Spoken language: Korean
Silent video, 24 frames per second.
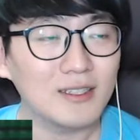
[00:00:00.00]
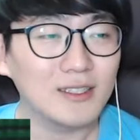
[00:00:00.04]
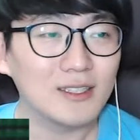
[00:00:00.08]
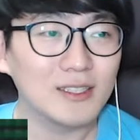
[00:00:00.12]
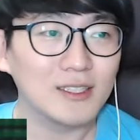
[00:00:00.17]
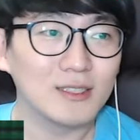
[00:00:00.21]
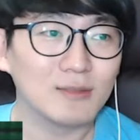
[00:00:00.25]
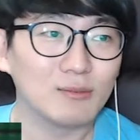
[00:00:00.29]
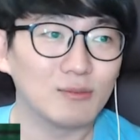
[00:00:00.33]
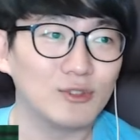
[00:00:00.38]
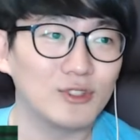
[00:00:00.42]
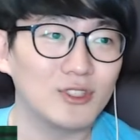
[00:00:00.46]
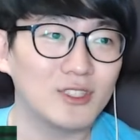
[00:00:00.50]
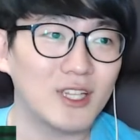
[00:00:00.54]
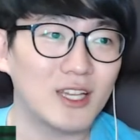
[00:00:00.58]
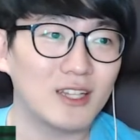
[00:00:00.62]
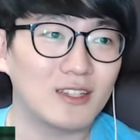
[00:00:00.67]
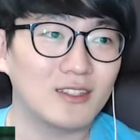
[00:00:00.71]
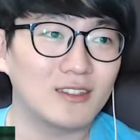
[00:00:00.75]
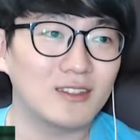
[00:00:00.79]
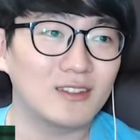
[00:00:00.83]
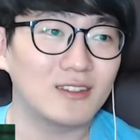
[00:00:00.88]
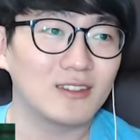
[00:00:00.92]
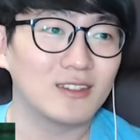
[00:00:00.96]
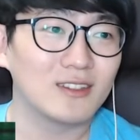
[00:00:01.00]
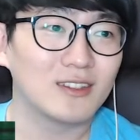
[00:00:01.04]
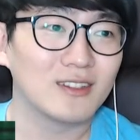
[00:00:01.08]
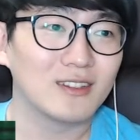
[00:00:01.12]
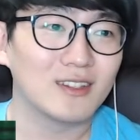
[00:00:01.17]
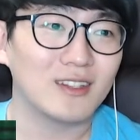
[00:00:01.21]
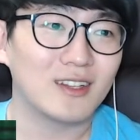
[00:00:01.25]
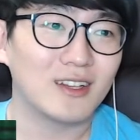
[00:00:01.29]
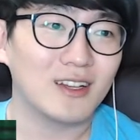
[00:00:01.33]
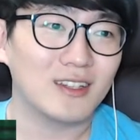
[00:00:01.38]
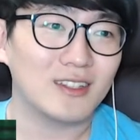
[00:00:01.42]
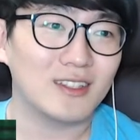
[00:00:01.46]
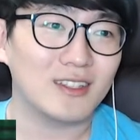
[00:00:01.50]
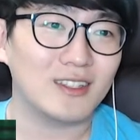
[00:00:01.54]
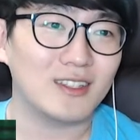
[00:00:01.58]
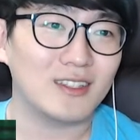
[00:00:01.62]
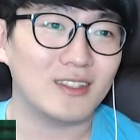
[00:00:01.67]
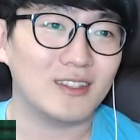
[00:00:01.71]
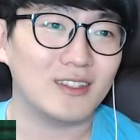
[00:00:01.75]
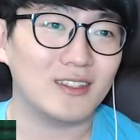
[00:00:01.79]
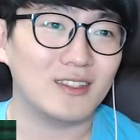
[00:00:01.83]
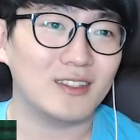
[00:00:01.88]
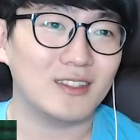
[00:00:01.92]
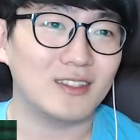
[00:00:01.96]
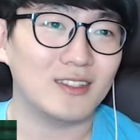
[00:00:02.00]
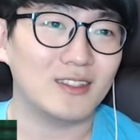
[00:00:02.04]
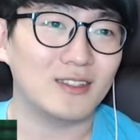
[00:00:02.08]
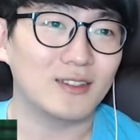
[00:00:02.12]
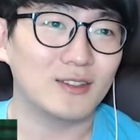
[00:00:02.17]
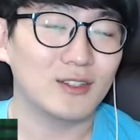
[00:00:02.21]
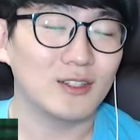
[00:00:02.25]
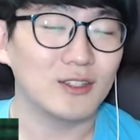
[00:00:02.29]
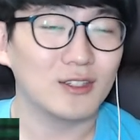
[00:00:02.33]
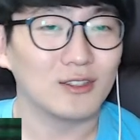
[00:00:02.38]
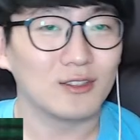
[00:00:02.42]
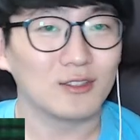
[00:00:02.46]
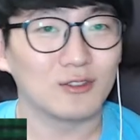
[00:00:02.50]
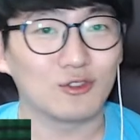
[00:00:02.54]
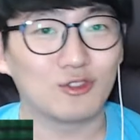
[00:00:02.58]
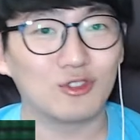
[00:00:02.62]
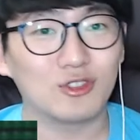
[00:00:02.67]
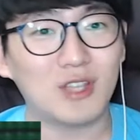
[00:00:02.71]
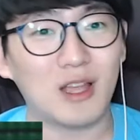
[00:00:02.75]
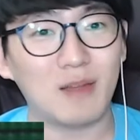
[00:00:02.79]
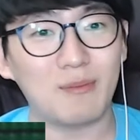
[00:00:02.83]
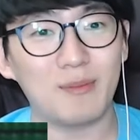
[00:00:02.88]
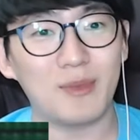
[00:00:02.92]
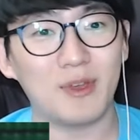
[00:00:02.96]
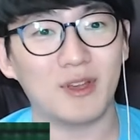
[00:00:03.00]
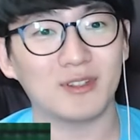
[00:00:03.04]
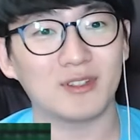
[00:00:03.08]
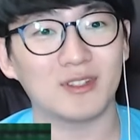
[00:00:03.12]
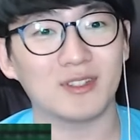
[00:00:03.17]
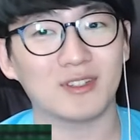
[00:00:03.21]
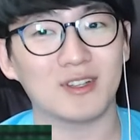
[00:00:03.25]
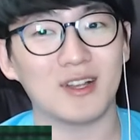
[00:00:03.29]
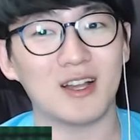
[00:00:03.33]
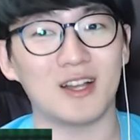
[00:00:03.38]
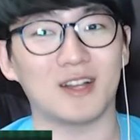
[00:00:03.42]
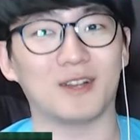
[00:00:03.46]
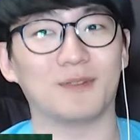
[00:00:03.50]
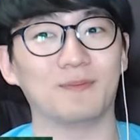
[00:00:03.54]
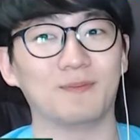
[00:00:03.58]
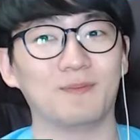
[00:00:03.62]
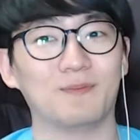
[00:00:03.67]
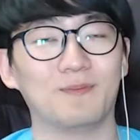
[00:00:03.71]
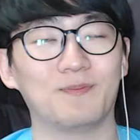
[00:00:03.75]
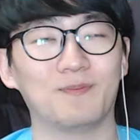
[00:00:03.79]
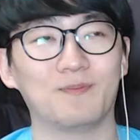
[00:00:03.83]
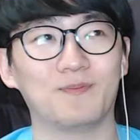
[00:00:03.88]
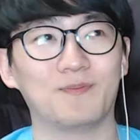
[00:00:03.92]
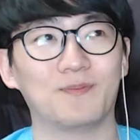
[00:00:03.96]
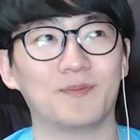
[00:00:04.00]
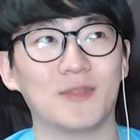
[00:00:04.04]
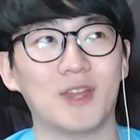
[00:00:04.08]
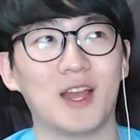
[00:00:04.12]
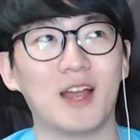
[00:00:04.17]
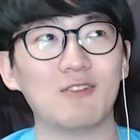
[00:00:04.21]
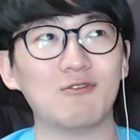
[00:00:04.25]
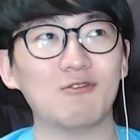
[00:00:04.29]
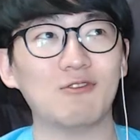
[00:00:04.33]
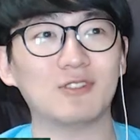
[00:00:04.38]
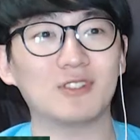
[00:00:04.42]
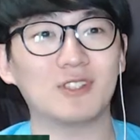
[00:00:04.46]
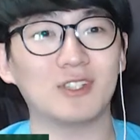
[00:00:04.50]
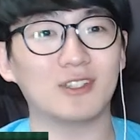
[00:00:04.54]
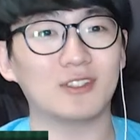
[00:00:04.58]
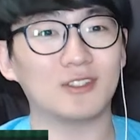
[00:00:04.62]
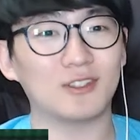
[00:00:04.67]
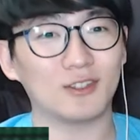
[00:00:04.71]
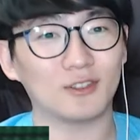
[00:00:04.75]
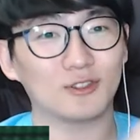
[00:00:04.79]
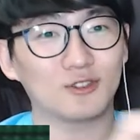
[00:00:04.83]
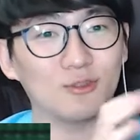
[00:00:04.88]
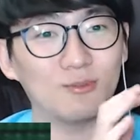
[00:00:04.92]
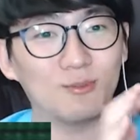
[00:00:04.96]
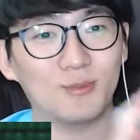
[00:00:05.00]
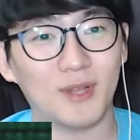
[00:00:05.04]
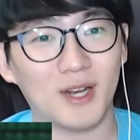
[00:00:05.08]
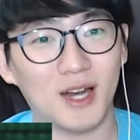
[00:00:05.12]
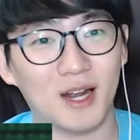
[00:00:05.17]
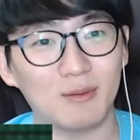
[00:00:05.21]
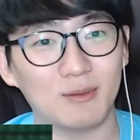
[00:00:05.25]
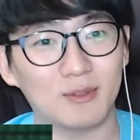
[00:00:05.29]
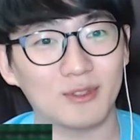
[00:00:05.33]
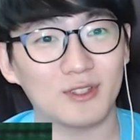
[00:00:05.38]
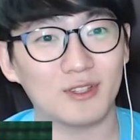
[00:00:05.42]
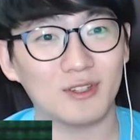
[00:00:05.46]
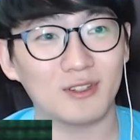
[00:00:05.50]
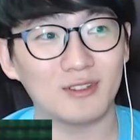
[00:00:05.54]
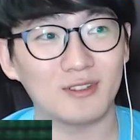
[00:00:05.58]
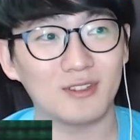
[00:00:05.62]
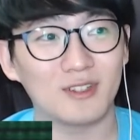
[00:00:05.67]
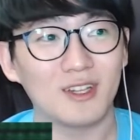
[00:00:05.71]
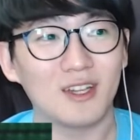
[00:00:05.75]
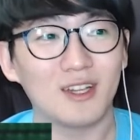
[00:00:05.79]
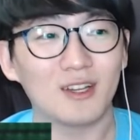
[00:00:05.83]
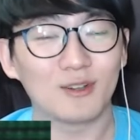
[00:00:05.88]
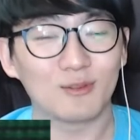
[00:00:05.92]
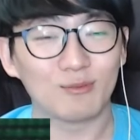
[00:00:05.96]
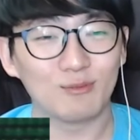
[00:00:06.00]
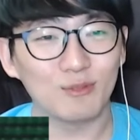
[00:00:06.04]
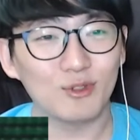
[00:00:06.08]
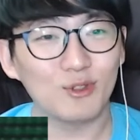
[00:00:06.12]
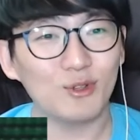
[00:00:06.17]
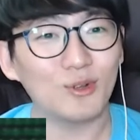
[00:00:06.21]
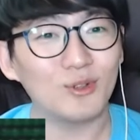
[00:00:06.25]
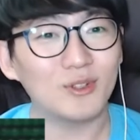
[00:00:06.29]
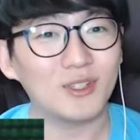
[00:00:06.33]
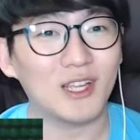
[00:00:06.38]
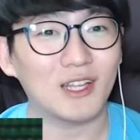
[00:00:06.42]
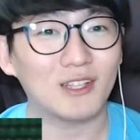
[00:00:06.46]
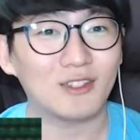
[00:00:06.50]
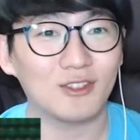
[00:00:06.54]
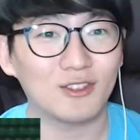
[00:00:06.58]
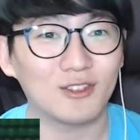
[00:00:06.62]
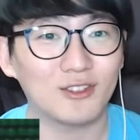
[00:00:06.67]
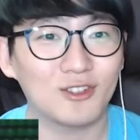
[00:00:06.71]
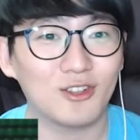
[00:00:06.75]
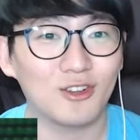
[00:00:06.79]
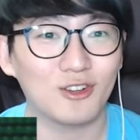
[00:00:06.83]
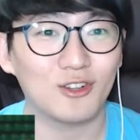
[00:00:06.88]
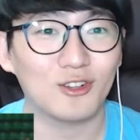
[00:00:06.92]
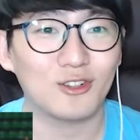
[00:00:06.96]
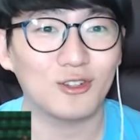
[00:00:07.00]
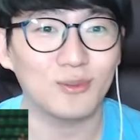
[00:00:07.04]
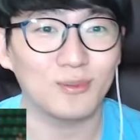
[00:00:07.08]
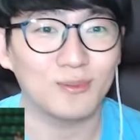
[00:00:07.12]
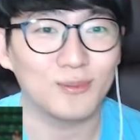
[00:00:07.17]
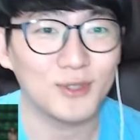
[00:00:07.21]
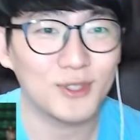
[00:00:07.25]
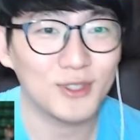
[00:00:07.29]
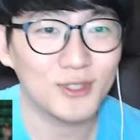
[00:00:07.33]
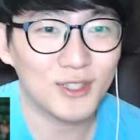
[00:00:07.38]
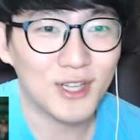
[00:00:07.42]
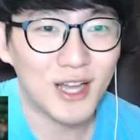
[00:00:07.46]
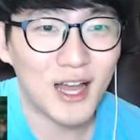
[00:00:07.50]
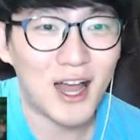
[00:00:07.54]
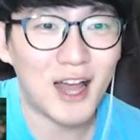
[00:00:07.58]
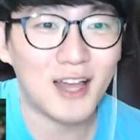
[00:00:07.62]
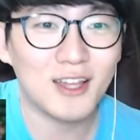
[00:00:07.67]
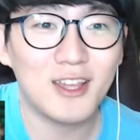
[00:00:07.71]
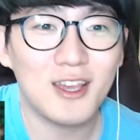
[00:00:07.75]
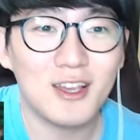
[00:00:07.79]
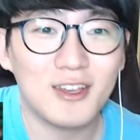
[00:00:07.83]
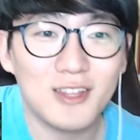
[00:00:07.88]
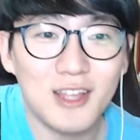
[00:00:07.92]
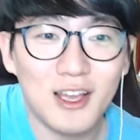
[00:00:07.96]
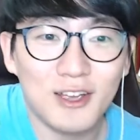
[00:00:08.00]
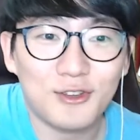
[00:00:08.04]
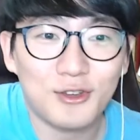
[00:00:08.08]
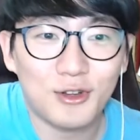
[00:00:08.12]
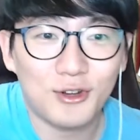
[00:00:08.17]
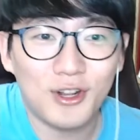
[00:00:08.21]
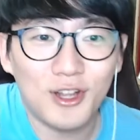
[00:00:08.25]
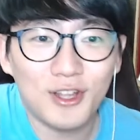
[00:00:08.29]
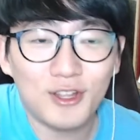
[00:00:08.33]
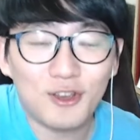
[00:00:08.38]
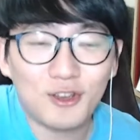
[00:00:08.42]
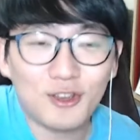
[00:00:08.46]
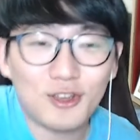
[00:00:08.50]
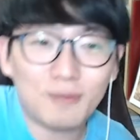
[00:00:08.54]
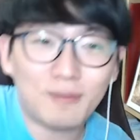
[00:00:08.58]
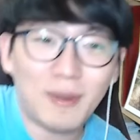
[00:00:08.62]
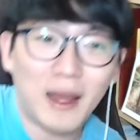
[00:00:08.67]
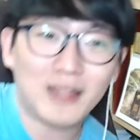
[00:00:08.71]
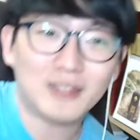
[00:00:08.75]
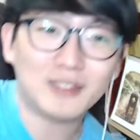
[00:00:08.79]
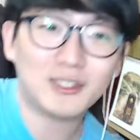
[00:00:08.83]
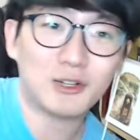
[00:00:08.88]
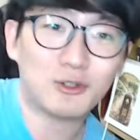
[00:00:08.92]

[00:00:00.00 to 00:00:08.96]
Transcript: 문제는 이 두산 베어스가 한국 시리즈 준비를 하면서 물론 예전처럼 아예 그냥 14경기 반차로